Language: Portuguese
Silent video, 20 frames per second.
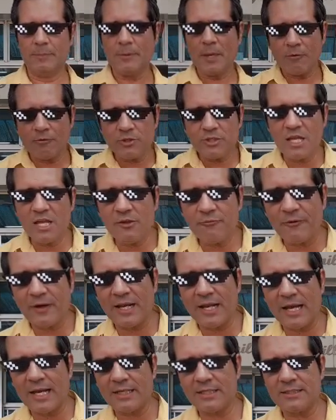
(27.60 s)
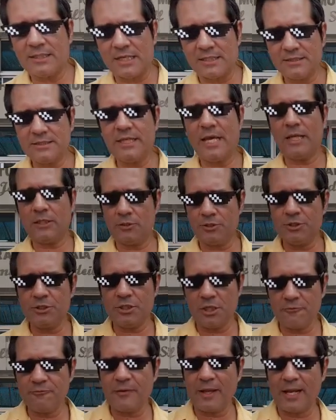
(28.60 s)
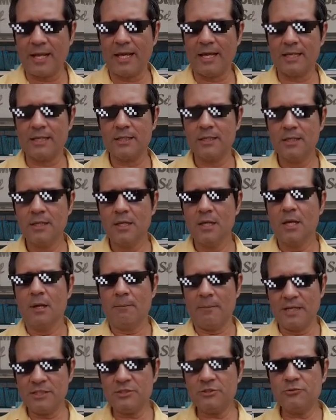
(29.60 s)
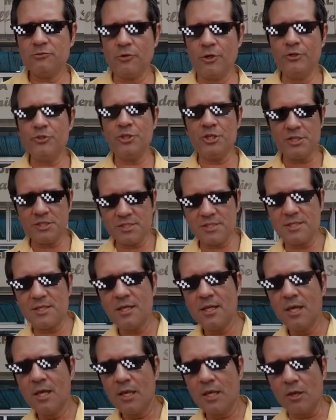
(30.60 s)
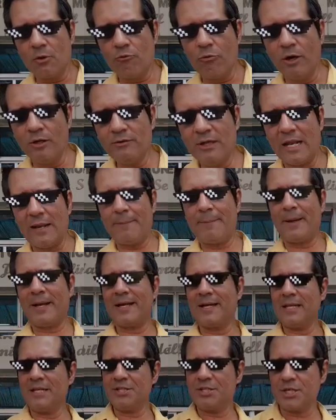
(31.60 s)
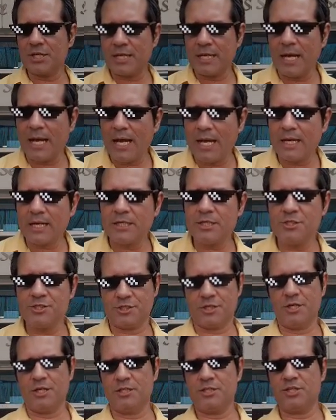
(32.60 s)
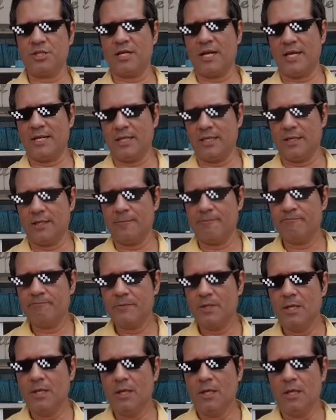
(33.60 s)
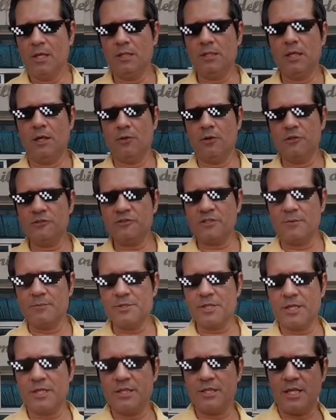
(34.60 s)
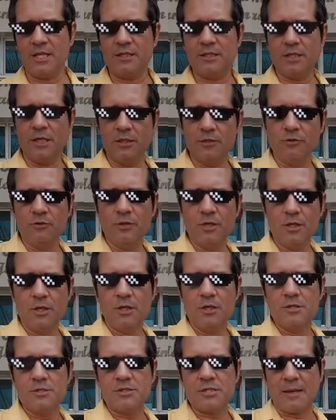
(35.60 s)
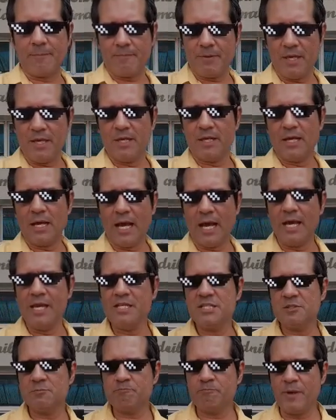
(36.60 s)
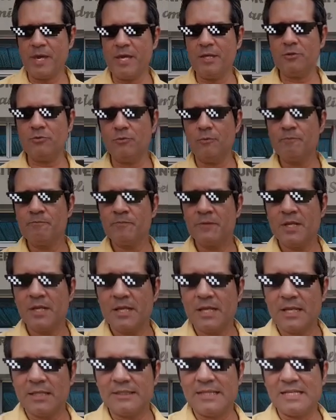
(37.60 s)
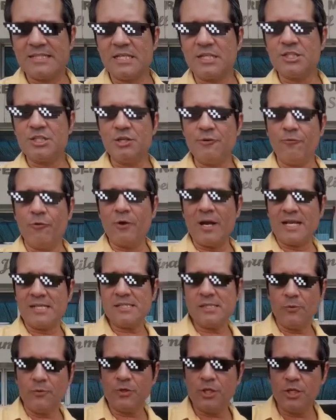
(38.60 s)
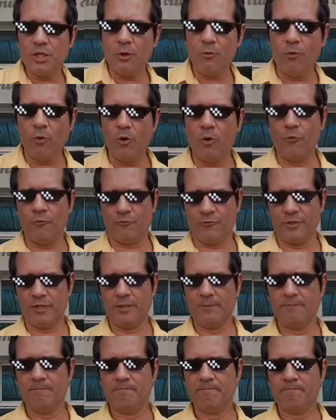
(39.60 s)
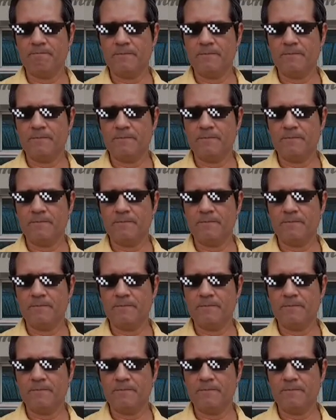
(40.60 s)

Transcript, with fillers: mas por que tem que falar que está certo? A gente tem que falar. Mas eu disse que quando era para criticar, a gente criticaria. Então nós estamos aqui tentando saber a respeito dessa divulgação que não houve.